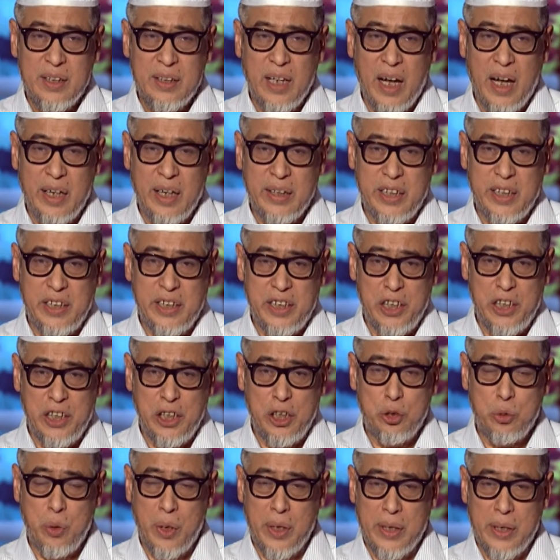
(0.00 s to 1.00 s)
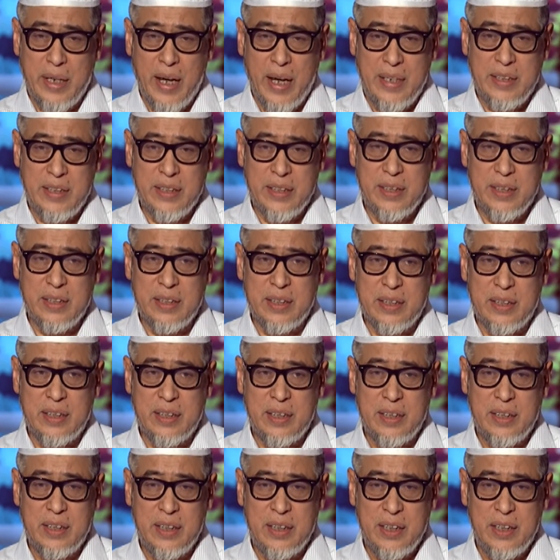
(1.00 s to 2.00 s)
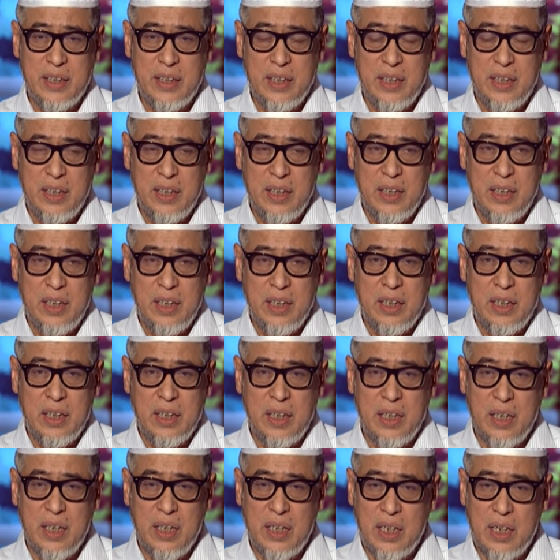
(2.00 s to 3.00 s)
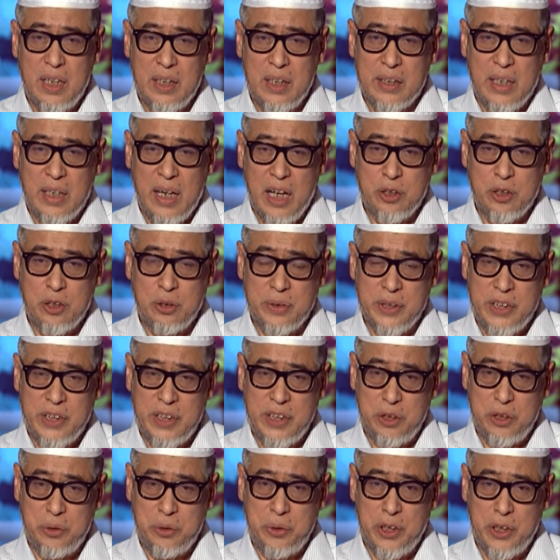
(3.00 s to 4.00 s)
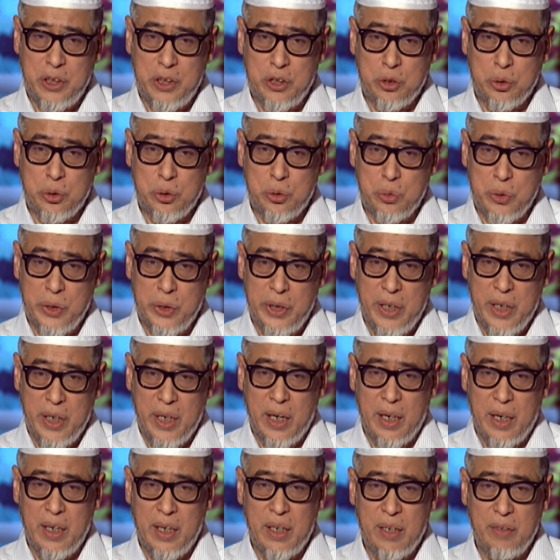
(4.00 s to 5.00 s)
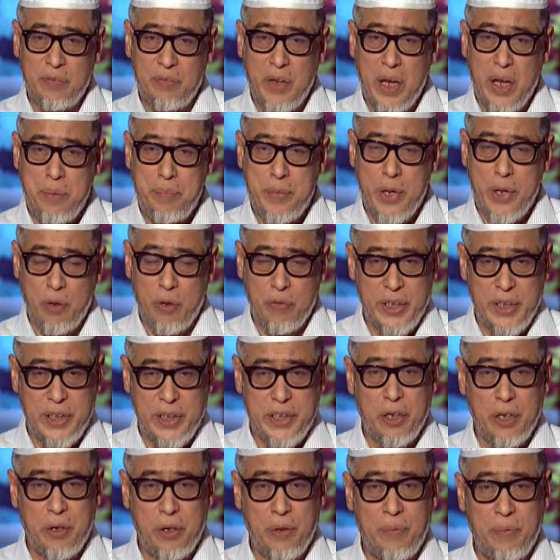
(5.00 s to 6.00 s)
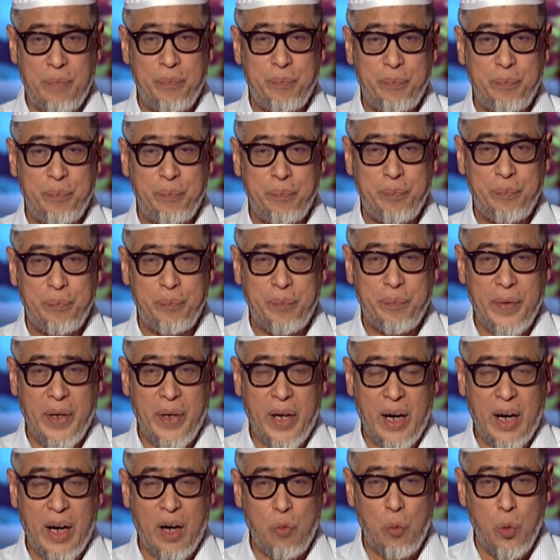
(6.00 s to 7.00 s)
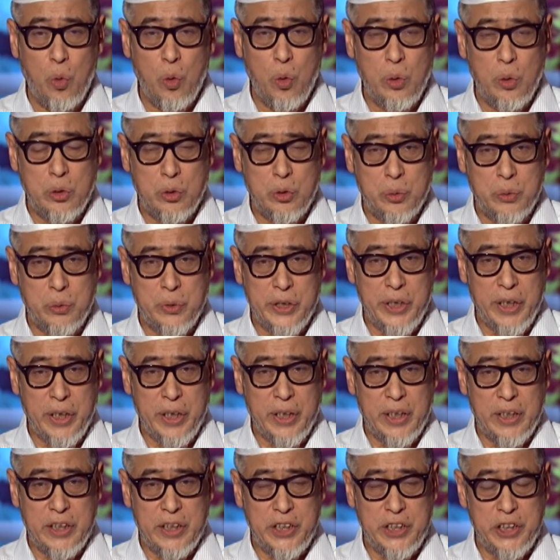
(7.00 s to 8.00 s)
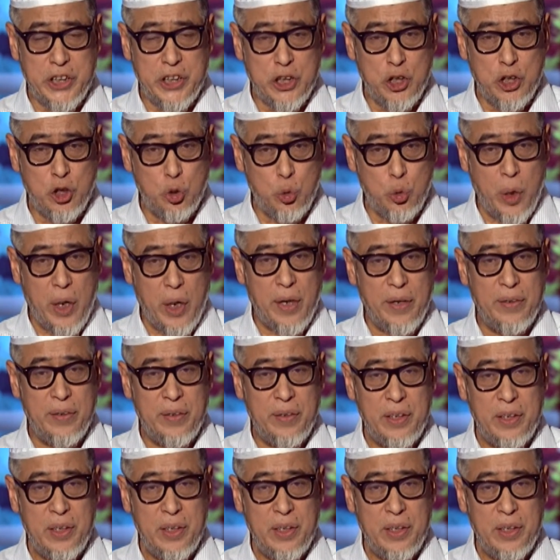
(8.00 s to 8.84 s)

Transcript: 它的体状颜色和它所细居的树叶惟妙惟肖，啊，无论从这个形状。